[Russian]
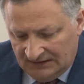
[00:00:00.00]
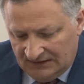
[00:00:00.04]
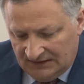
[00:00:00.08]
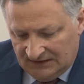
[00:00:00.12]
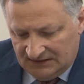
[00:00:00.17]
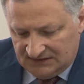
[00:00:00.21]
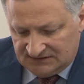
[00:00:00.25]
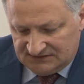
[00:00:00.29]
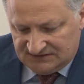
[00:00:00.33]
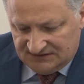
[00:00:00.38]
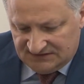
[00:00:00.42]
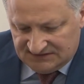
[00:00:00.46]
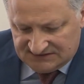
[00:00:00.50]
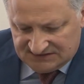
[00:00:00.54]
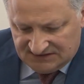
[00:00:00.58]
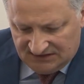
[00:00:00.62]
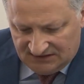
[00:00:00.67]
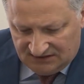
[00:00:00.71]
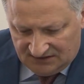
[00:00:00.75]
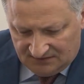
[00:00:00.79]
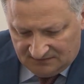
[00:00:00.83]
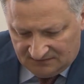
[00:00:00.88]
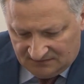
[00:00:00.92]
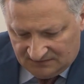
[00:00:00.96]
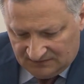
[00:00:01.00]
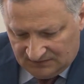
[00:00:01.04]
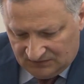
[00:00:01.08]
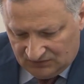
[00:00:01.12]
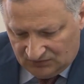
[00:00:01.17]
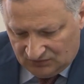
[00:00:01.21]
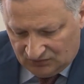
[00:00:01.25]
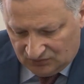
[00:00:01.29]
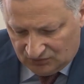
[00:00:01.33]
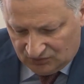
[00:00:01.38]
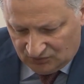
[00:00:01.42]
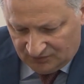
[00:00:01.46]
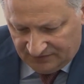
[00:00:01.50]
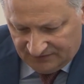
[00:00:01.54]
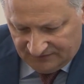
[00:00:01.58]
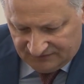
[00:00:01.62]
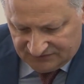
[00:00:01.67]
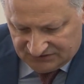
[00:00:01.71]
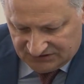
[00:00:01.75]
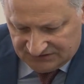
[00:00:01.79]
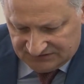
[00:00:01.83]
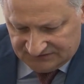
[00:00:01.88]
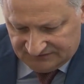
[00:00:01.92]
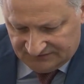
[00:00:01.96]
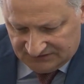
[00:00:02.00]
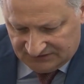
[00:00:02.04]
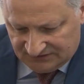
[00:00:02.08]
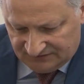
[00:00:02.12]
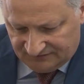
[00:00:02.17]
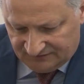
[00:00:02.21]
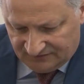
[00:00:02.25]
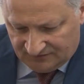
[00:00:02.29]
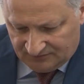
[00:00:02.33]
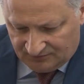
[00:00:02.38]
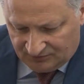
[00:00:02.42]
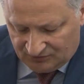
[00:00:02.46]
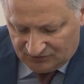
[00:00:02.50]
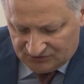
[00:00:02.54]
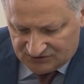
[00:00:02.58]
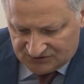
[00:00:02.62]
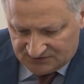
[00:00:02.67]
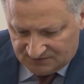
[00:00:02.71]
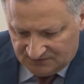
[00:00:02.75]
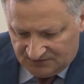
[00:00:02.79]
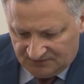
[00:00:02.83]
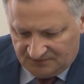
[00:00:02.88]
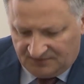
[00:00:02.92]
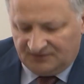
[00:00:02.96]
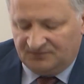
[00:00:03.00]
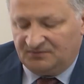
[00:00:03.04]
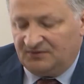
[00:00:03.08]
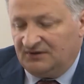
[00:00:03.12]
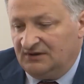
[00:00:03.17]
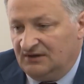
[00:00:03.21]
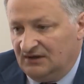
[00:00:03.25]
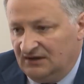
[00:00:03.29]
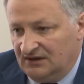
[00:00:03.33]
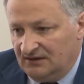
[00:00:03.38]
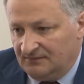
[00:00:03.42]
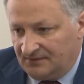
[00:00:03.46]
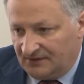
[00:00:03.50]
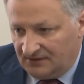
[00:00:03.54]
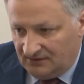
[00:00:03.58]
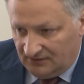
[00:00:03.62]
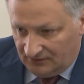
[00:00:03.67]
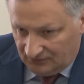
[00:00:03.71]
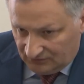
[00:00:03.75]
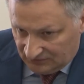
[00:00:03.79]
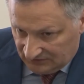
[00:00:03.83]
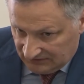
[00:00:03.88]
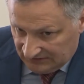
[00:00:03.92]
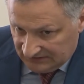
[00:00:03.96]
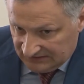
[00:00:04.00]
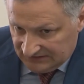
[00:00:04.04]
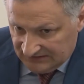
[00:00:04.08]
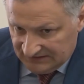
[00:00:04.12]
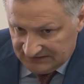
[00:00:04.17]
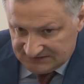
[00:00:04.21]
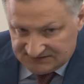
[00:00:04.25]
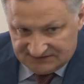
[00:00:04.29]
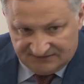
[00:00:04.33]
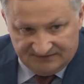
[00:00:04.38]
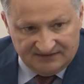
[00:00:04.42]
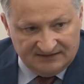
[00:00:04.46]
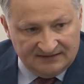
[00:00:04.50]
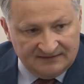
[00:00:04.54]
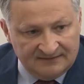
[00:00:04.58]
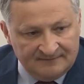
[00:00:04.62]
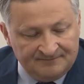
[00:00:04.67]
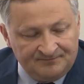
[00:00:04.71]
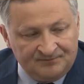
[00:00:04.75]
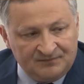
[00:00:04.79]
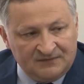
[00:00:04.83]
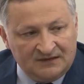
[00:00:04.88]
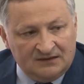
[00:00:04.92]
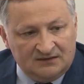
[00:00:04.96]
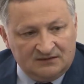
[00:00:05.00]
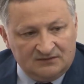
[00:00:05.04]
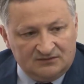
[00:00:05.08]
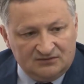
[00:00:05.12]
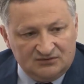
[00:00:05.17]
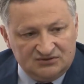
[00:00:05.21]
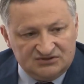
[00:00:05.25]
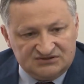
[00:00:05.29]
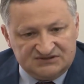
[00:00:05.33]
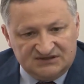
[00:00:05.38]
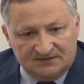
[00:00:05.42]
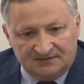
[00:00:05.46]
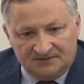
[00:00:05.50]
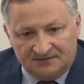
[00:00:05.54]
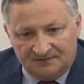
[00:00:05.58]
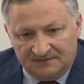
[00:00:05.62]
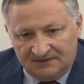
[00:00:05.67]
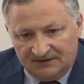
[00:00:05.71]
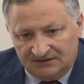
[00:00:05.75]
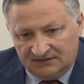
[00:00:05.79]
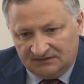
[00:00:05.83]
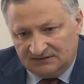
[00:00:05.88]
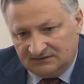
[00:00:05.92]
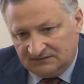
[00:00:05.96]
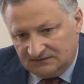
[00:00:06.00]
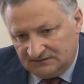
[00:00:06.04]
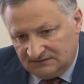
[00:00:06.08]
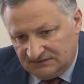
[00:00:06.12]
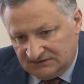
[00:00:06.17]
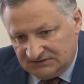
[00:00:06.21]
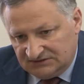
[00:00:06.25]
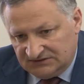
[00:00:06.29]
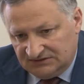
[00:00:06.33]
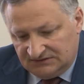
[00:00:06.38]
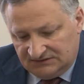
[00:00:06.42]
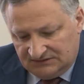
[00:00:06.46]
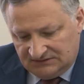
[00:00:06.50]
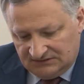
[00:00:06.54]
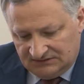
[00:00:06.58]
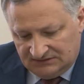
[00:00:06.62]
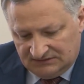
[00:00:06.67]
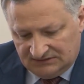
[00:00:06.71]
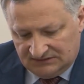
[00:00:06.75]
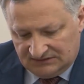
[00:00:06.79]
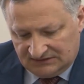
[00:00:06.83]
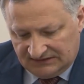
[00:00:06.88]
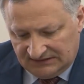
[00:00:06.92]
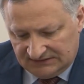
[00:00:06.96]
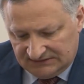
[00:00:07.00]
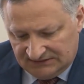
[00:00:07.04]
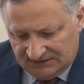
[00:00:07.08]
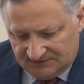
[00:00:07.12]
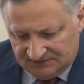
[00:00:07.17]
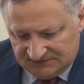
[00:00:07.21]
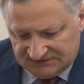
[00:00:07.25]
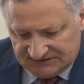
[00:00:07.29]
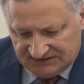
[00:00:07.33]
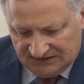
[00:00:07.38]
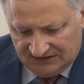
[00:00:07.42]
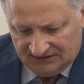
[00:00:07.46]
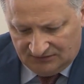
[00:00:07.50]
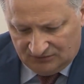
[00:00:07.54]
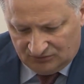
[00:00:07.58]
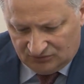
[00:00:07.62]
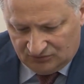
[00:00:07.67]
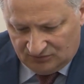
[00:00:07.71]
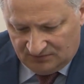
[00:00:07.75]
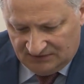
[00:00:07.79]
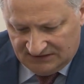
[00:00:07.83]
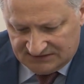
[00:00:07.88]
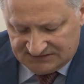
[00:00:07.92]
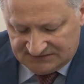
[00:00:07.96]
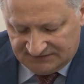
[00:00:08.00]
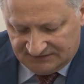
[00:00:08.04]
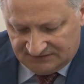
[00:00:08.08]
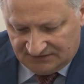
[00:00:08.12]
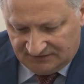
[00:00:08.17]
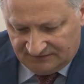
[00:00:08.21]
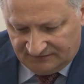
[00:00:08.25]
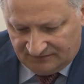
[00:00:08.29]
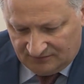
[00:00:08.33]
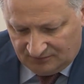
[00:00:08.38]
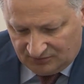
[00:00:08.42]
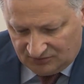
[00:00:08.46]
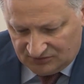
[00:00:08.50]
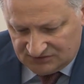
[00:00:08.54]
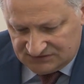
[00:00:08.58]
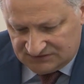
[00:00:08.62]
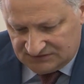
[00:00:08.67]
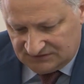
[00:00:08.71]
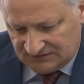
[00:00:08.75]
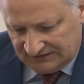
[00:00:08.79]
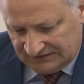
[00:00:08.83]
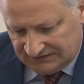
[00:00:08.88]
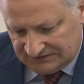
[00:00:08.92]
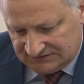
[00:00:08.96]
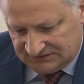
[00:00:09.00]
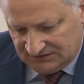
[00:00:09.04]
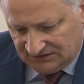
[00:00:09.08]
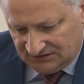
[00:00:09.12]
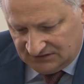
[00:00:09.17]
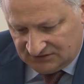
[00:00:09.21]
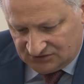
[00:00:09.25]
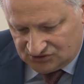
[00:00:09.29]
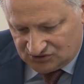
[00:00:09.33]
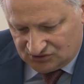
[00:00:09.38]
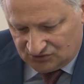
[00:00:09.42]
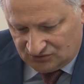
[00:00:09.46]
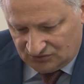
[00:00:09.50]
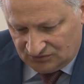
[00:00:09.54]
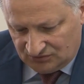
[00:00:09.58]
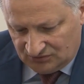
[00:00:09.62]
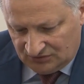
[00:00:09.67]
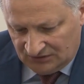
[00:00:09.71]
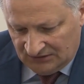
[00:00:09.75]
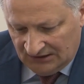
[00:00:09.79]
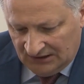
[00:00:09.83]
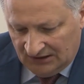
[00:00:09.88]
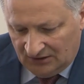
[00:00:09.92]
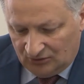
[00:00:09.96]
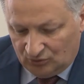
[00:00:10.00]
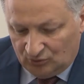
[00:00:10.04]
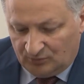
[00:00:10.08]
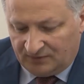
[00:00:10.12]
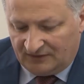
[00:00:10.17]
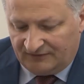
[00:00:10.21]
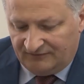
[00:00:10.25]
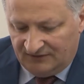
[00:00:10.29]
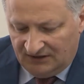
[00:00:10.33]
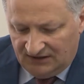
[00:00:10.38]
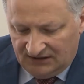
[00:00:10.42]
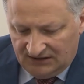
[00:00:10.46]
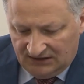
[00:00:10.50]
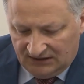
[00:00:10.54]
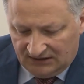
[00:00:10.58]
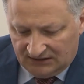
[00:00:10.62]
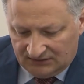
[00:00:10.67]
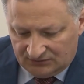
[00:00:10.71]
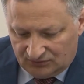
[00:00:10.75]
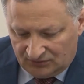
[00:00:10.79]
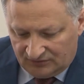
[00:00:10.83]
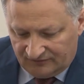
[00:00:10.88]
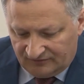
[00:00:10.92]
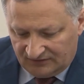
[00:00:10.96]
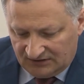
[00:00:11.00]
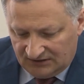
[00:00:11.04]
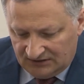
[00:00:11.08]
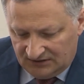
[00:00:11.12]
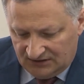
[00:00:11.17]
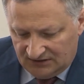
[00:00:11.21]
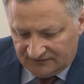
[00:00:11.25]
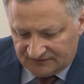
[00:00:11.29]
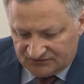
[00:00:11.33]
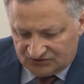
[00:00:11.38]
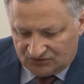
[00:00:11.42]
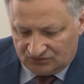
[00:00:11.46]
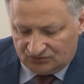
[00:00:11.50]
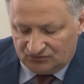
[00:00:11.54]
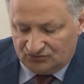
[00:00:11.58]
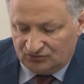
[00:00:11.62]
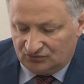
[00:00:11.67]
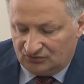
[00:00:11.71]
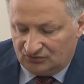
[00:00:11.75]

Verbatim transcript: В связи с этим, углубившись в этот вопрос, мы предприняли определенные действия. То есть на момент, значит, э, когда мы стали углубляться в этот вопрос, оказалось, что управления, которые входили в структуру